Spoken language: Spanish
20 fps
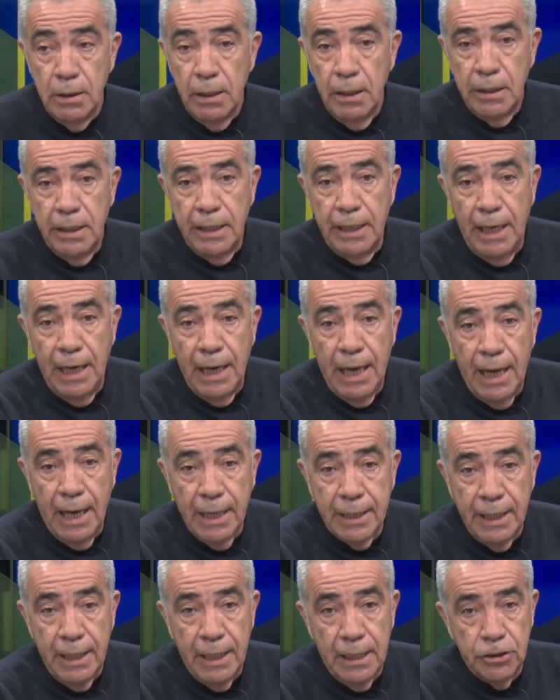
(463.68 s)
de la
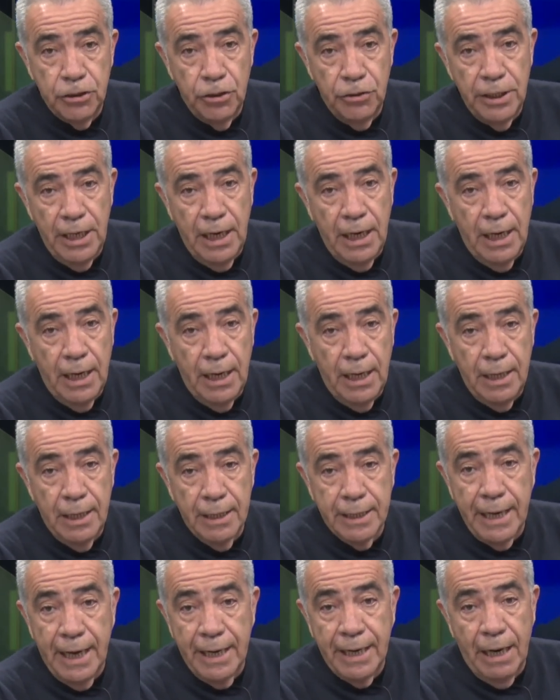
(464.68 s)
creación de la
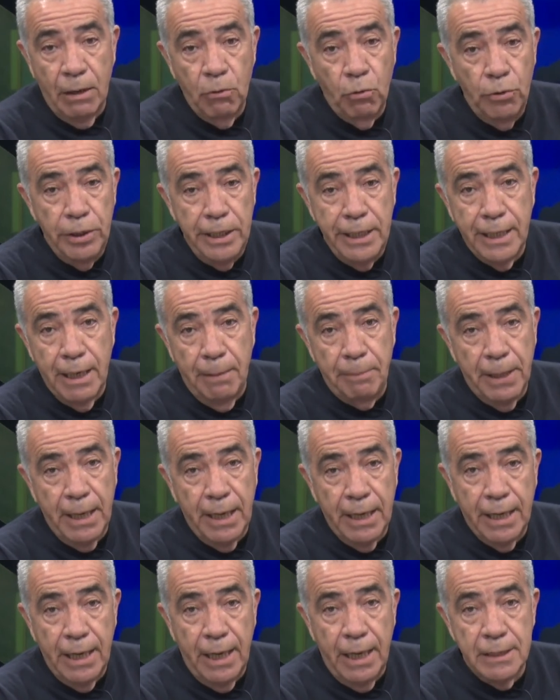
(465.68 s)
caja única para
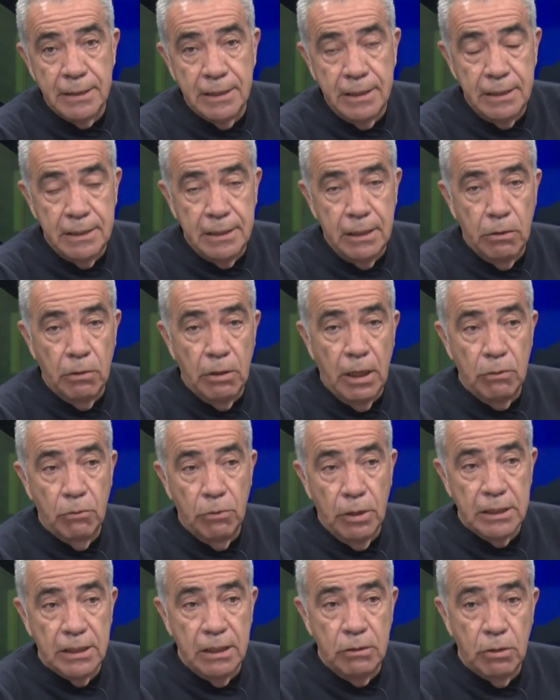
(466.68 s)
acá se hicieron
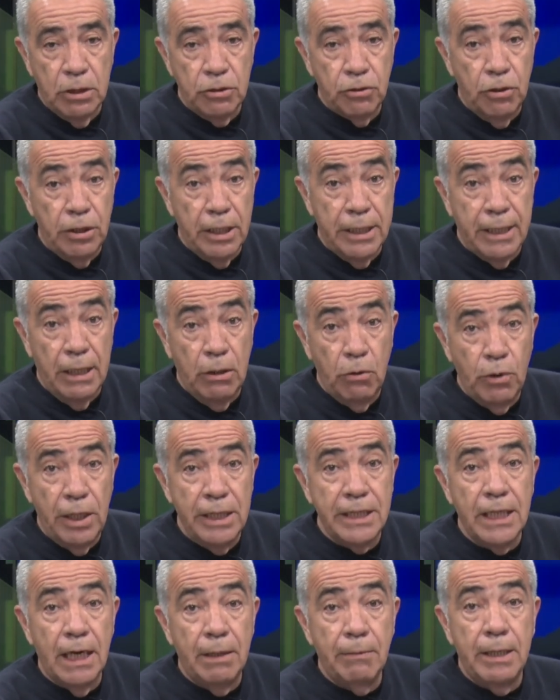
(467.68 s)
algunas situaciones que no
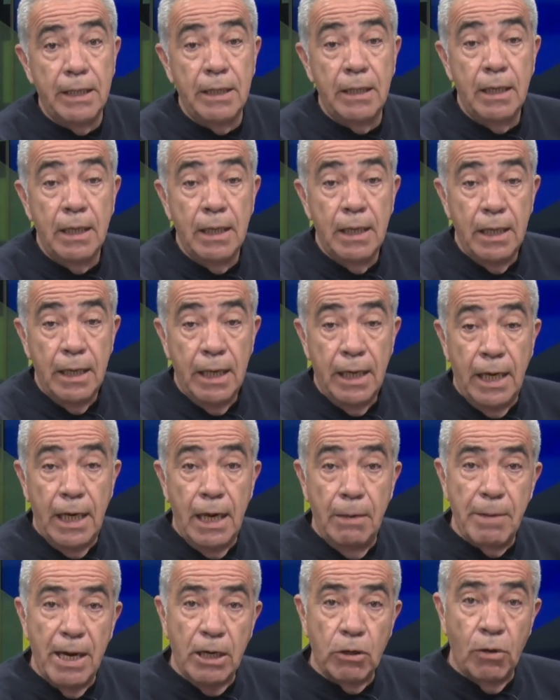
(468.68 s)
estaban en el
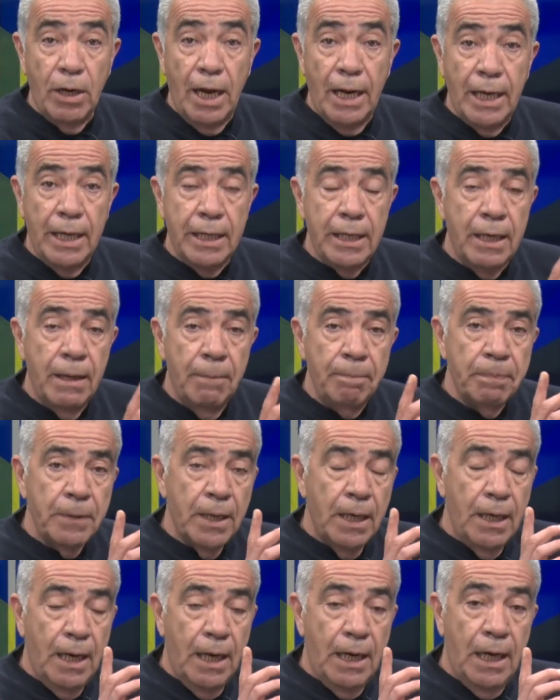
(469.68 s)
marco de la ley.
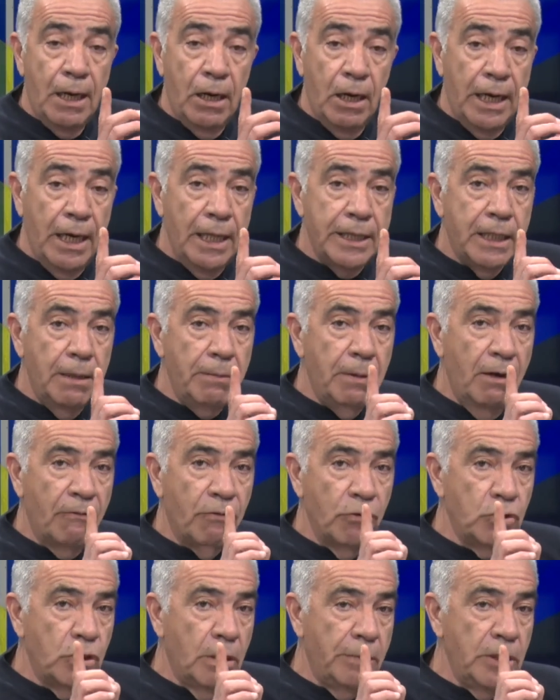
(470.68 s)
El tema del
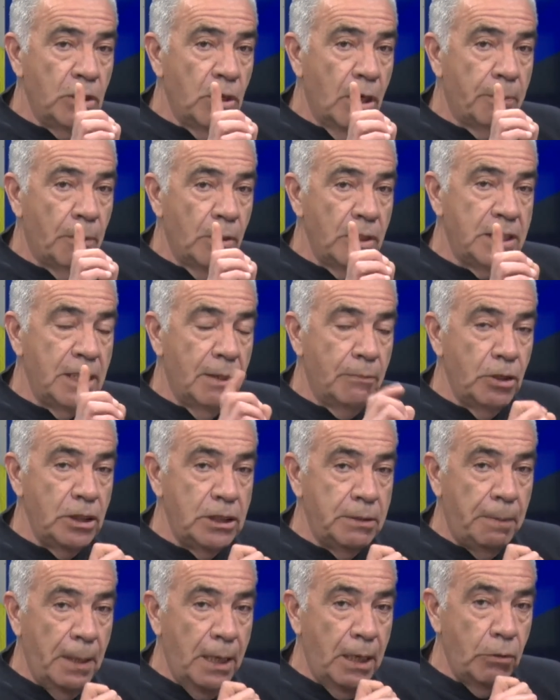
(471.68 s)
funcionamiento de las policías
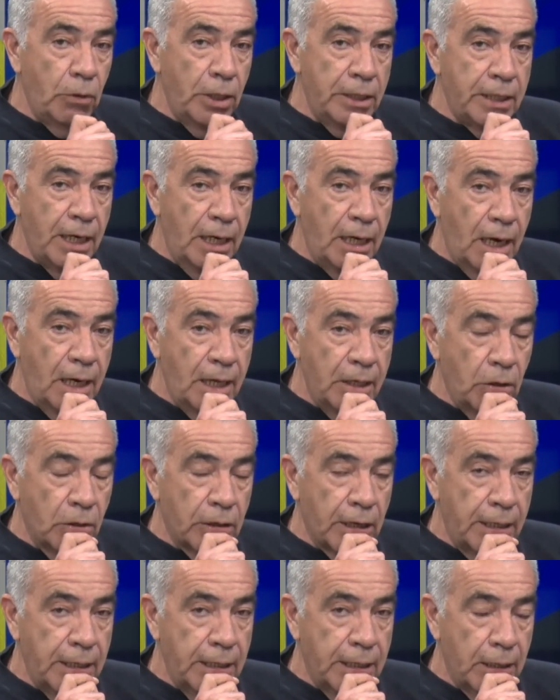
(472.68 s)
municipales no está en la ley
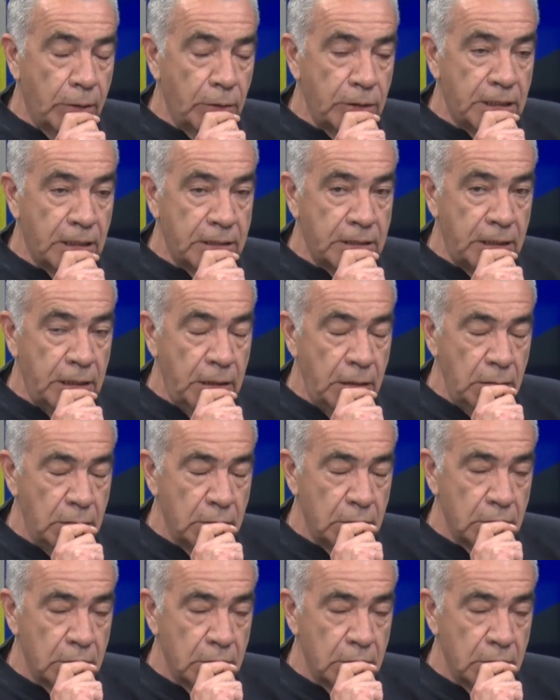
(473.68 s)
orgánica, ¿no es así?